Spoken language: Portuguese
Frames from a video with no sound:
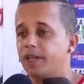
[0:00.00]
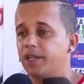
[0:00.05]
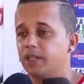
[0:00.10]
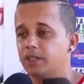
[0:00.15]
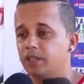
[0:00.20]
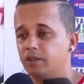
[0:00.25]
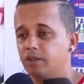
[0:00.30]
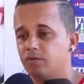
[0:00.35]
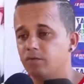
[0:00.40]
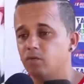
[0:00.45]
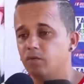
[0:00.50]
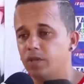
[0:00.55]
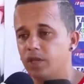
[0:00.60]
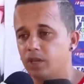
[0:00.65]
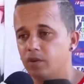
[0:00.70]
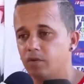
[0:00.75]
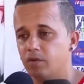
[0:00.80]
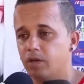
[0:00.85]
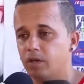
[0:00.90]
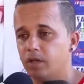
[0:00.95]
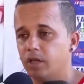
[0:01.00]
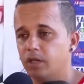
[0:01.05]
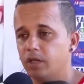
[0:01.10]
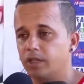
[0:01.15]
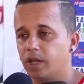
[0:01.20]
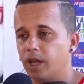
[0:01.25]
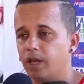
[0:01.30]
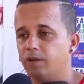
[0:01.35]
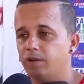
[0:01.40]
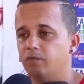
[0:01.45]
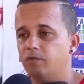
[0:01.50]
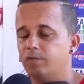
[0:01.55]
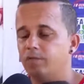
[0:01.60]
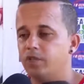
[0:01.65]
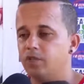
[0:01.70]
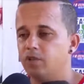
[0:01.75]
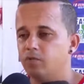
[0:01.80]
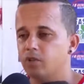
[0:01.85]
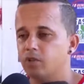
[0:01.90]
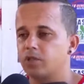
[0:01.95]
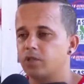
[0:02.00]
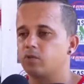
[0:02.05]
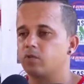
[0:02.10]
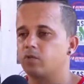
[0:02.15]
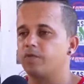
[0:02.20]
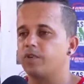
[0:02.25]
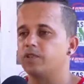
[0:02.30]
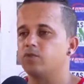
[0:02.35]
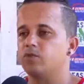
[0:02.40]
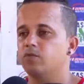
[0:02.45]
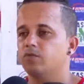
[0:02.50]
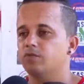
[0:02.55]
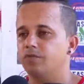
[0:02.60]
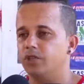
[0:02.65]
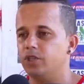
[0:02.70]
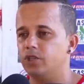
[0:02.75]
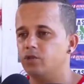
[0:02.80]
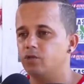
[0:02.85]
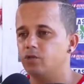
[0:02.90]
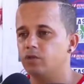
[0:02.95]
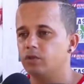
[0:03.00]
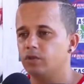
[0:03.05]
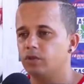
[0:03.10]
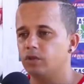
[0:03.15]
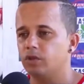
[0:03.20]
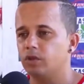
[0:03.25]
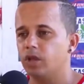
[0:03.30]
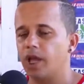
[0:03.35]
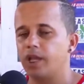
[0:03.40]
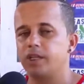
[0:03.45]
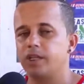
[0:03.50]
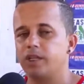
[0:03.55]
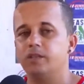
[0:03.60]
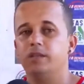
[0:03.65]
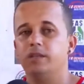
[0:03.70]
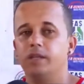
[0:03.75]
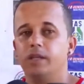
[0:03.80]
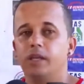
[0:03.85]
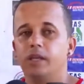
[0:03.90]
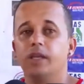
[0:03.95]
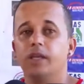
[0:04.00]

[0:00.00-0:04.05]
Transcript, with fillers: aí que teve um erro, tá? Eu vou pedir ao meu assessor fazer um vídeo lá de